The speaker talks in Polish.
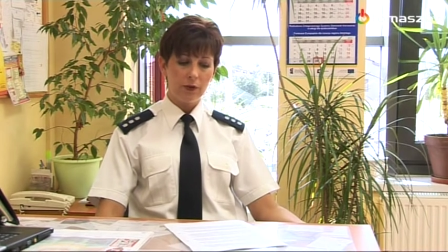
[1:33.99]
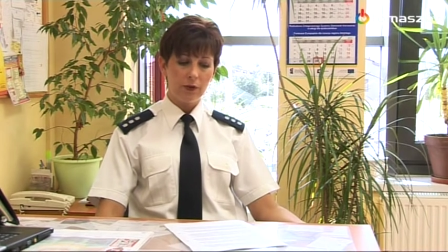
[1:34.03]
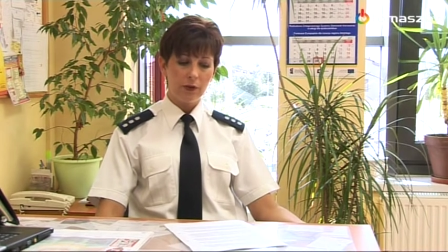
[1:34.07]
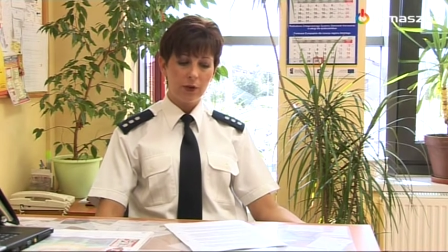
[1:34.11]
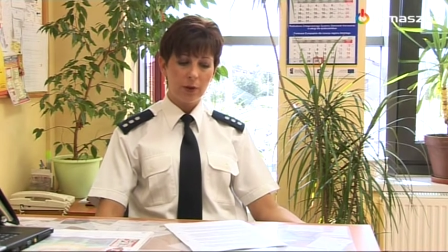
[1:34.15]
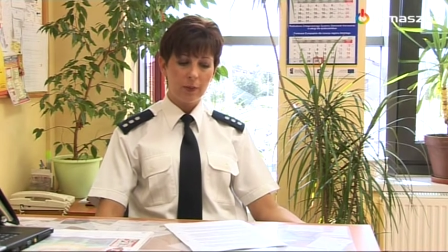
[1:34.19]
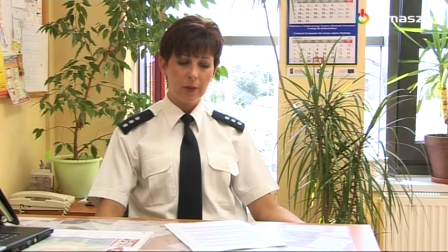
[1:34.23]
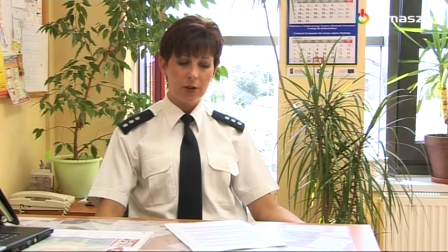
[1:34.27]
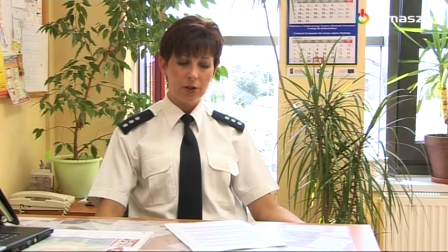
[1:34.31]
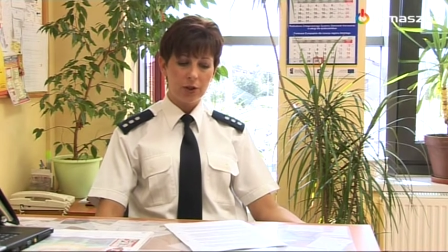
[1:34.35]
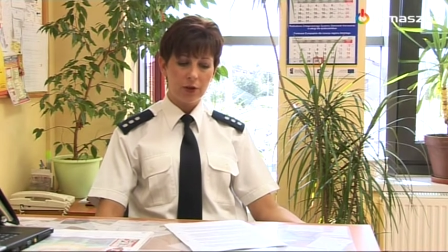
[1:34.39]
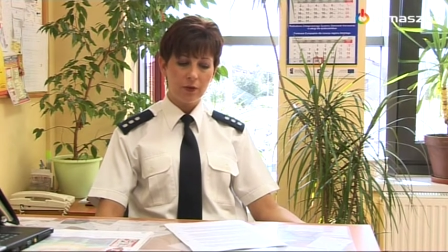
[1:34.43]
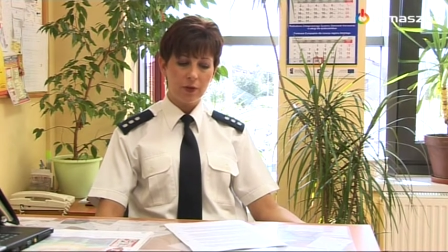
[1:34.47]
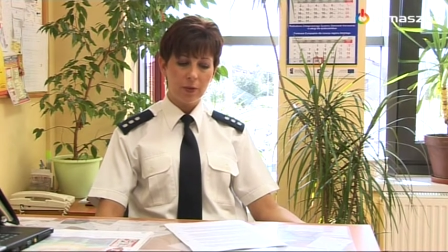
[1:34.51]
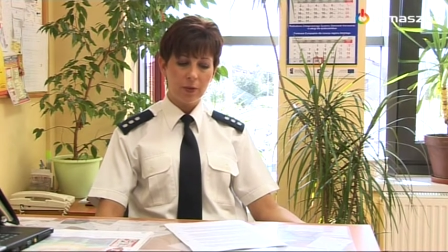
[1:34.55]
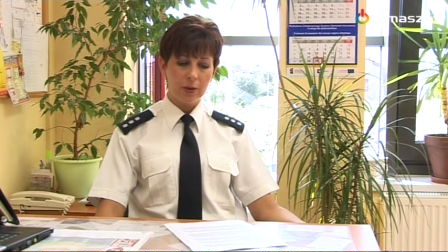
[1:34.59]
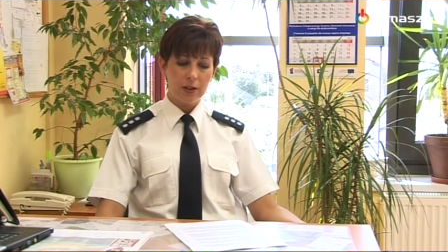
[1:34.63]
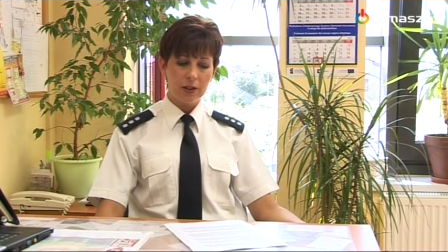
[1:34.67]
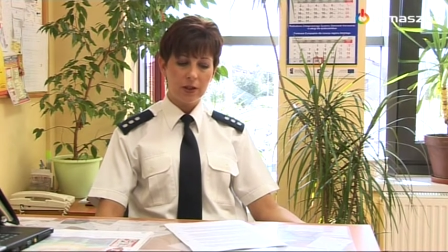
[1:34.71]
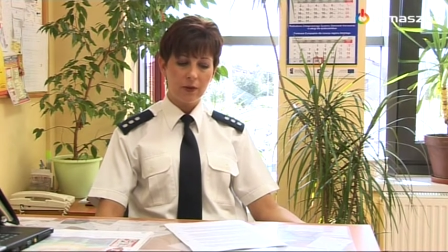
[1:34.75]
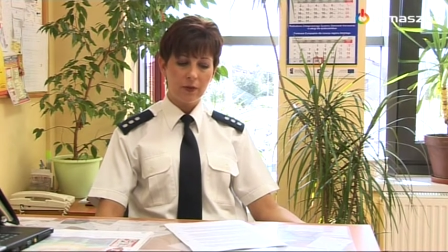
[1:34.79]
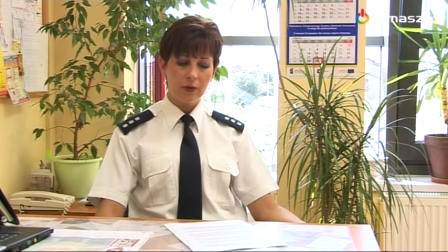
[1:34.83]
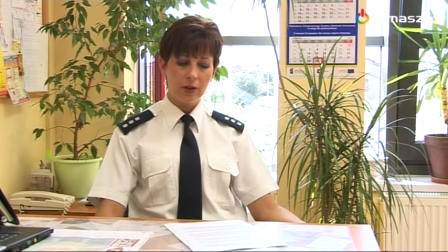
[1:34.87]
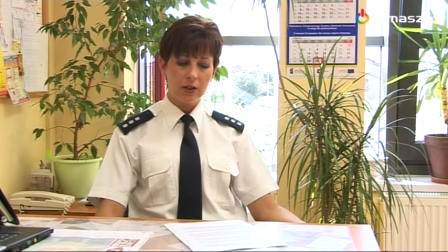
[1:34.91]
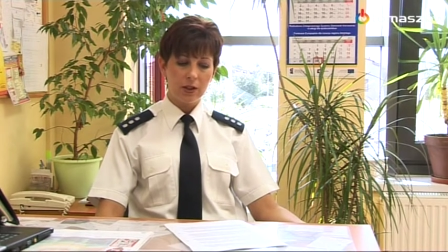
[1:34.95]
w Tomaszowie
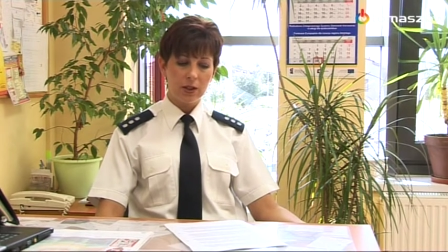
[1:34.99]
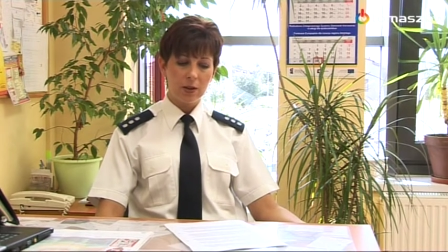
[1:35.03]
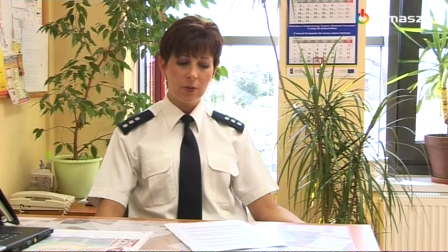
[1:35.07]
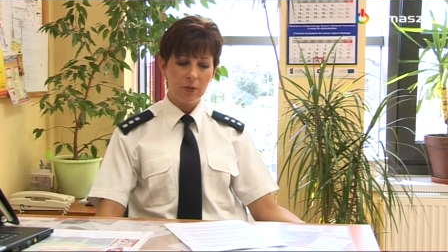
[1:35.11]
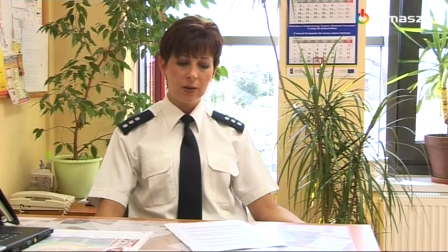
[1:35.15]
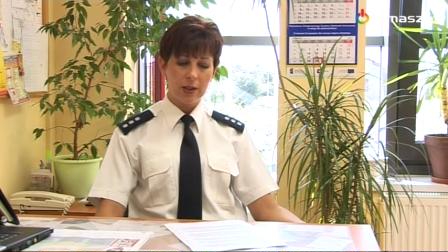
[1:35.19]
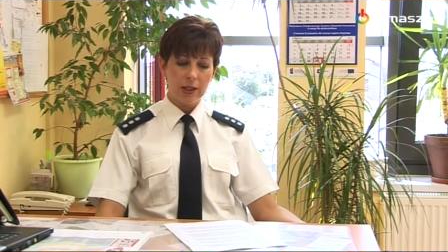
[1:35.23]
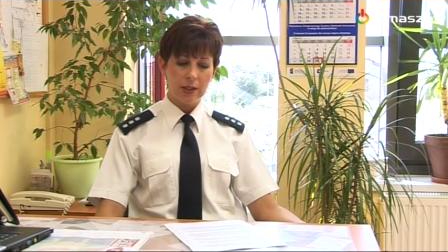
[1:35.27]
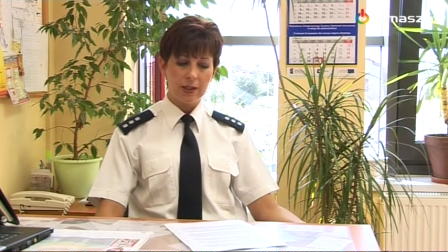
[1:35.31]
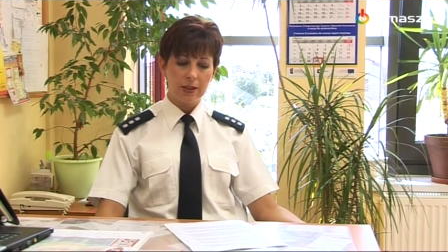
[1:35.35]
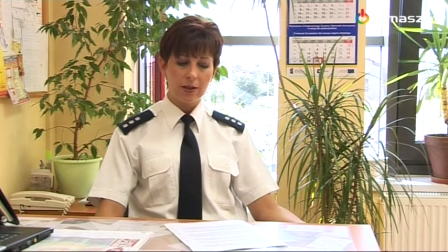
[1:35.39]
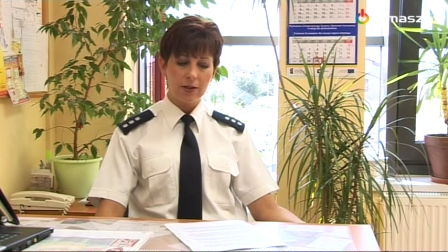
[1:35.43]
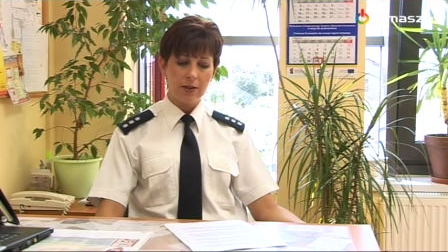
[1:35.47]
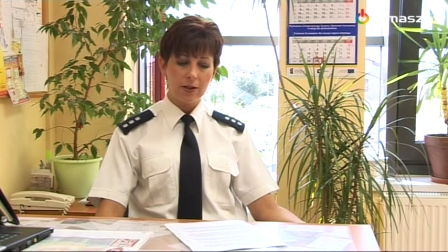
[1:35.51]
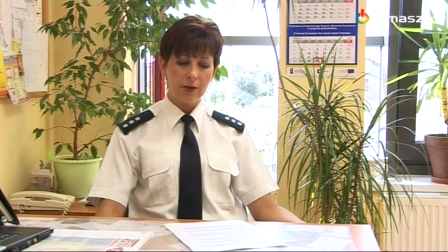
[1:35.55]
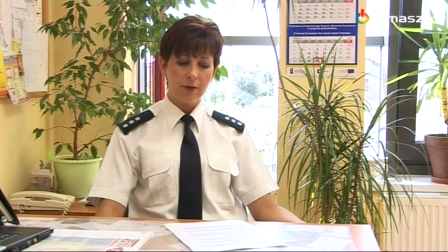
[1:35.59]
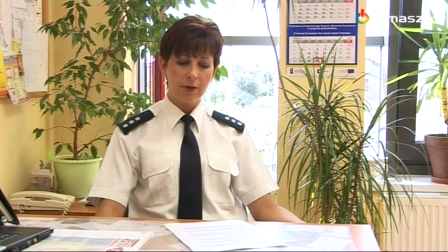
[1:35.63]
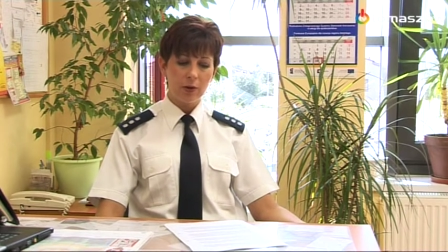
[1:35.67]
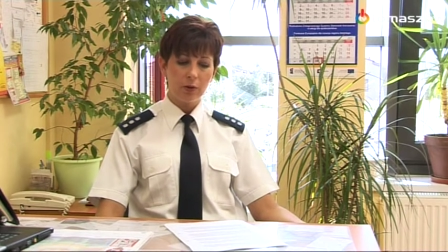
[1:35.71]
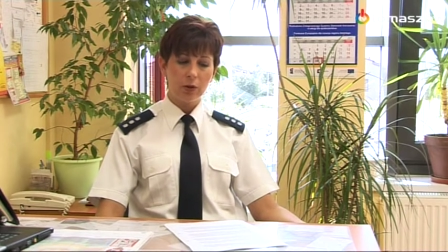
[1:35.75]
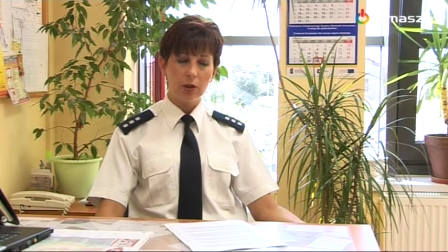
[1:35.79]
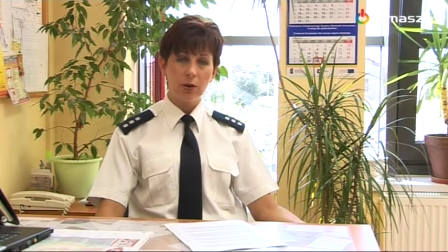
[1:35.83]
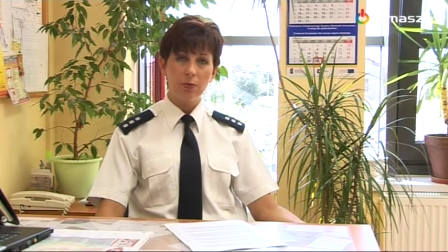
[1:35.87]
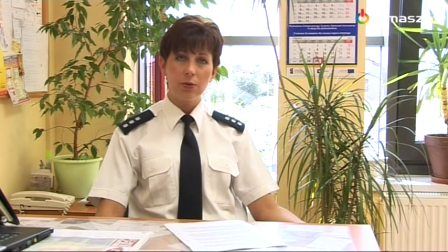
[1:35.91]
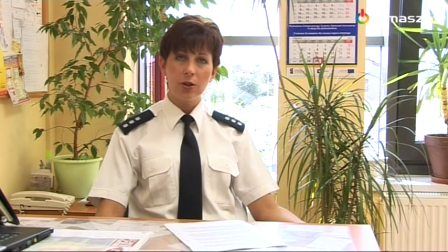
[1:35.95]
Mazowieckim
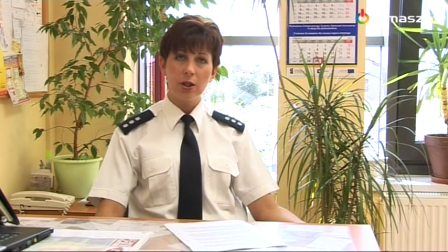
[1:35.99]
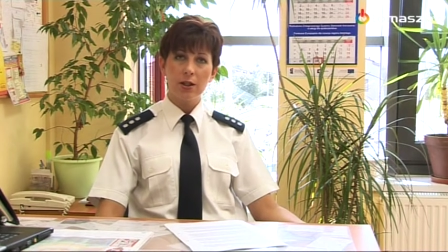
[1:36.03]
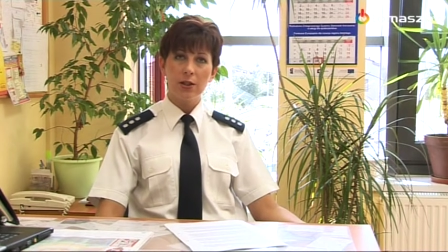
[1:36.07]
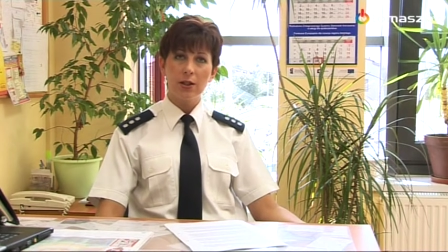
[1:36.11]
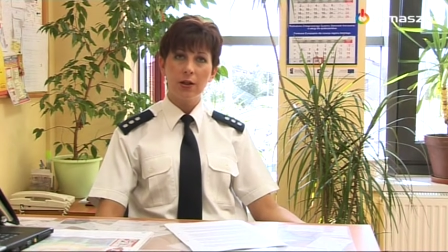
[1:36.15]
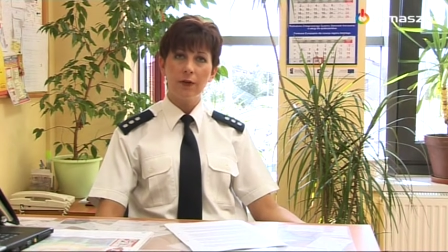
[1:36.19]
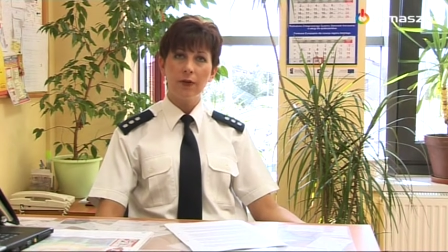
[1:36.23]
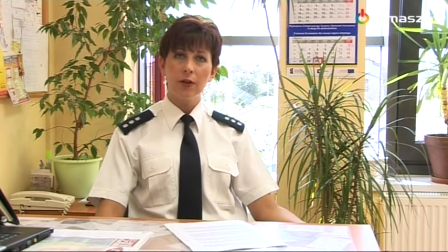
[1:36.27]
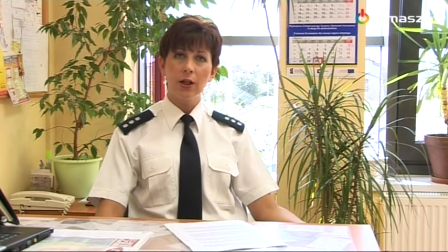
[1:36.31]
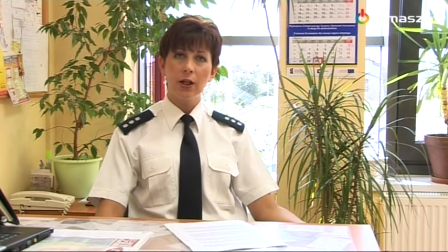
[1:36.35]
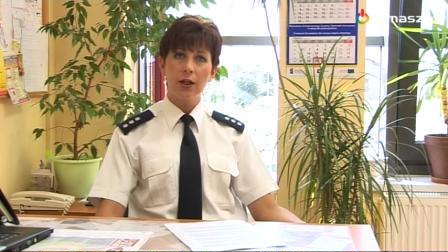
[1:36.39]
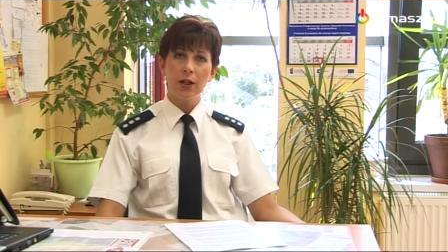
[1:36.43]
zastosował tymczasowe